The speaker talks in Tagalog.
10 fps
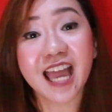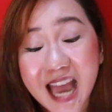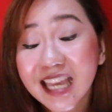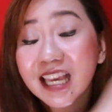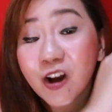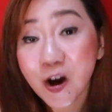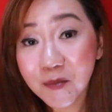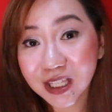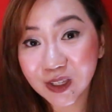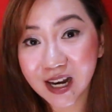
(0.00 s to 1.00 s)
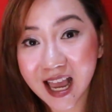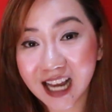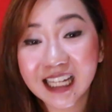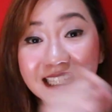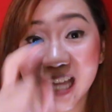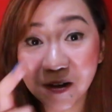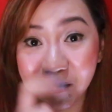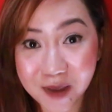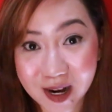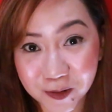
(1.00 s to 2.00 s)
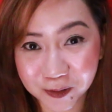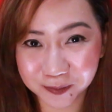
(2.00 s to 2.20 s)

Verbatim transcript: ay i-comment nyo lang down below.